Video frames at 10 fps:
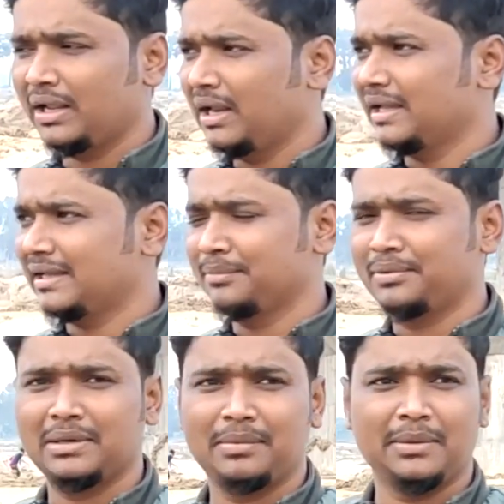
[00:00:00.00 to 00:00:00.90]
न लेकिन
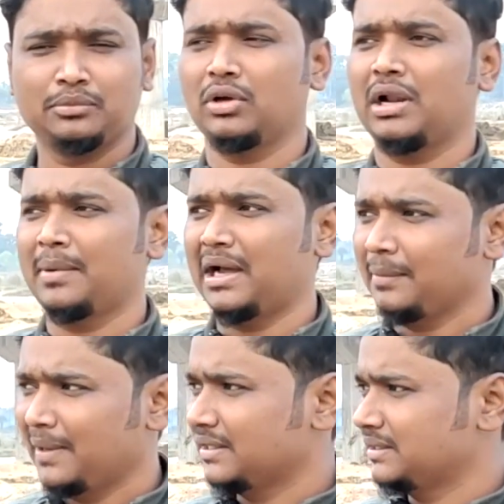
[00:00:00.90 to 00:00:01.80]
फिर भी हम तोरा
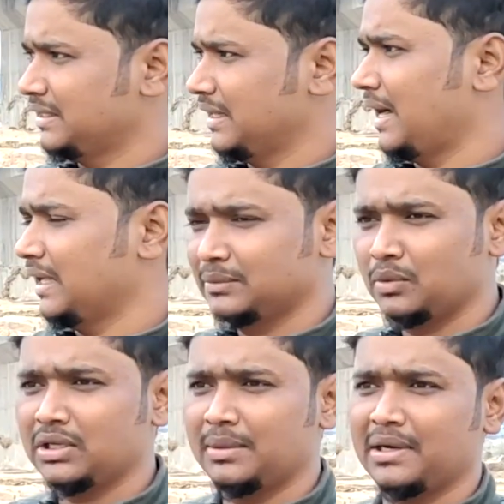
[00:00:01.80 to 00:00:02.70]
बाहर बाहर से देखा
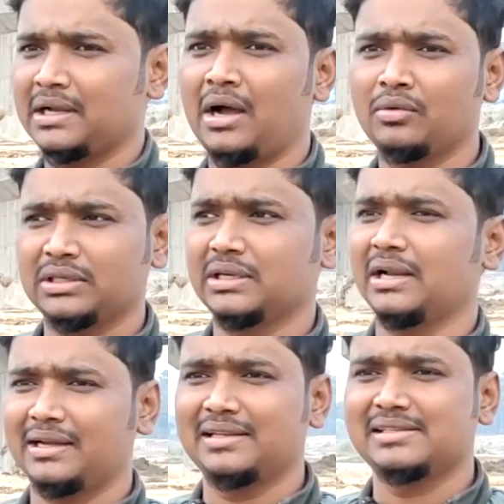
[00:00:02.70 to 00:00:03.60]
देवो कि हमारे गाँव के
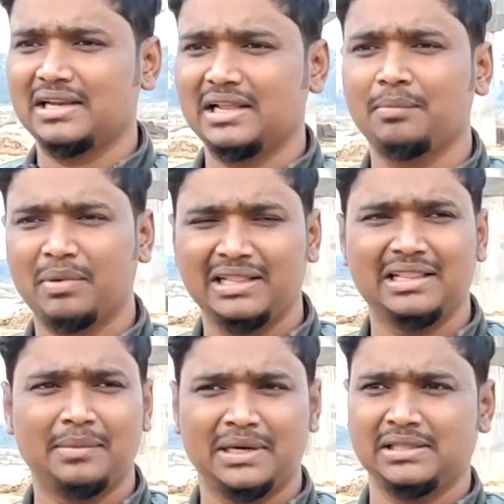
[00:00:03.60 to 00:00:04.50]
घर कैसन है
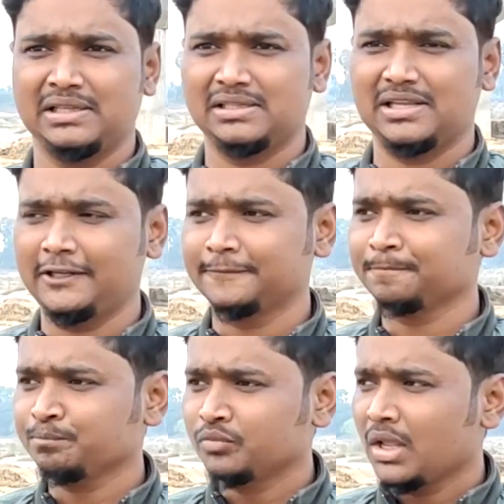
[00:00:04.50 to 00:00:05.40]
बंद है बड़ी दिन से
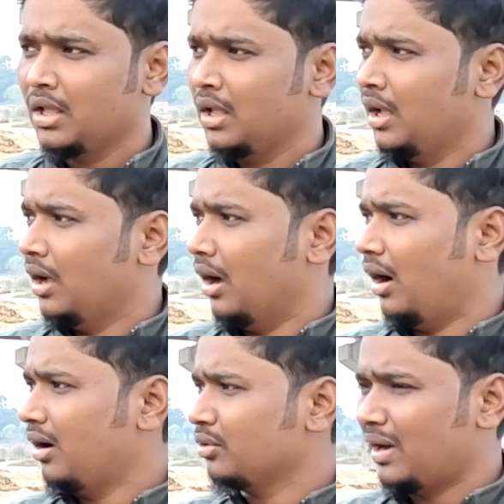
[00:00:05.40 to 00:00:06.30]

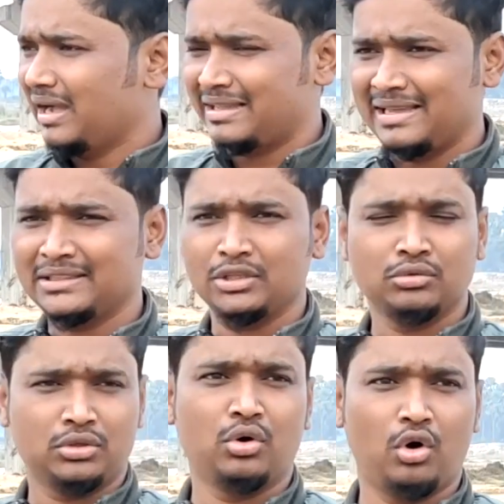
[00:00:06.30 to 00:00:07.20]
और वहाँ खेती
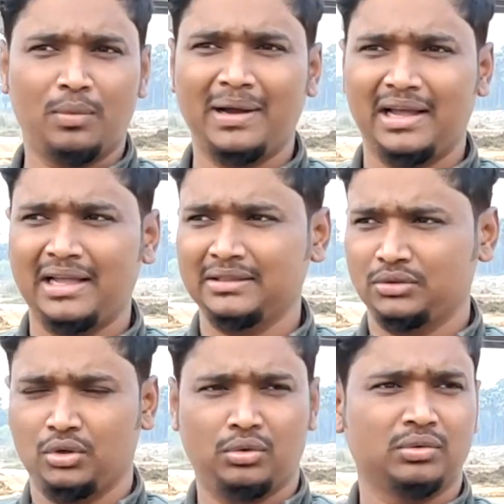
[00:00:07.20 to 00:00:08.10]
उती होबा है
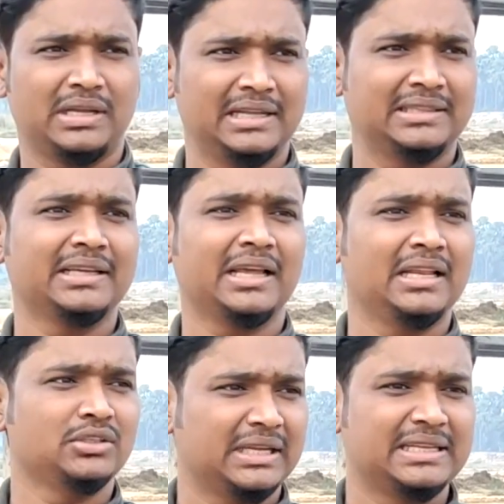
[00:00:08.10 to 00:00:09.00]
तो खेती के
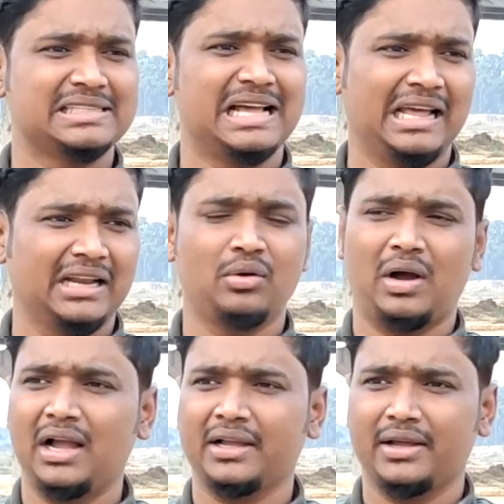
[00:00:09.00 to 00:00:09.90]
लिए जो किसान है
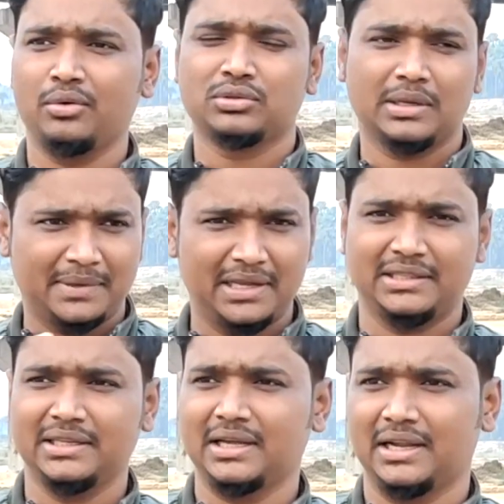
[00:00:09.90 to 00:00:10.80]
वहाँ के वो सब
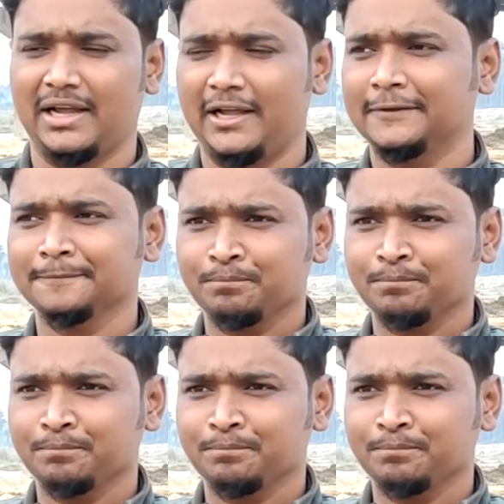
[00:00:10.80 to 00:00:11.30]
खेती करा है